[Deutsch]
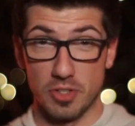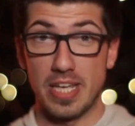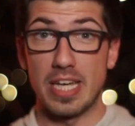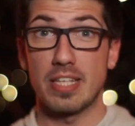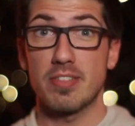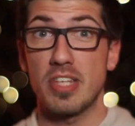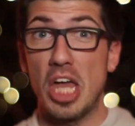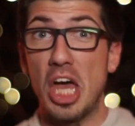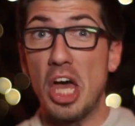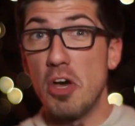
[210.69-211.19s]
Und
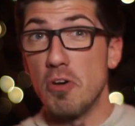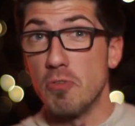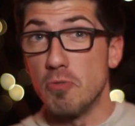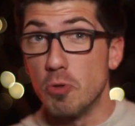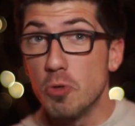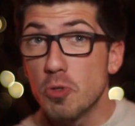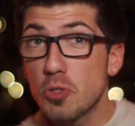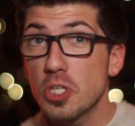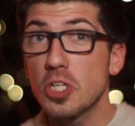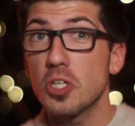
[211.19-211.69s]
jetzt
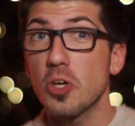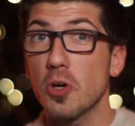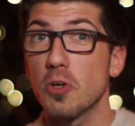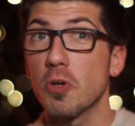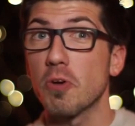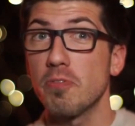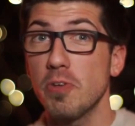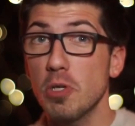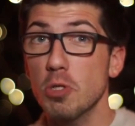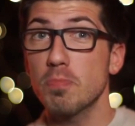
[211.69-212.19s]
wünsche ich euch
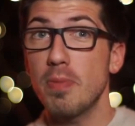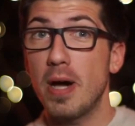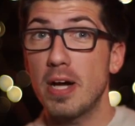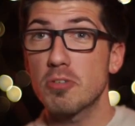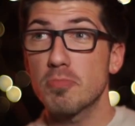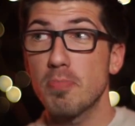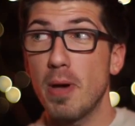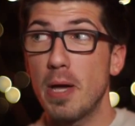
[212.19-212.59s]
noch viel Spaß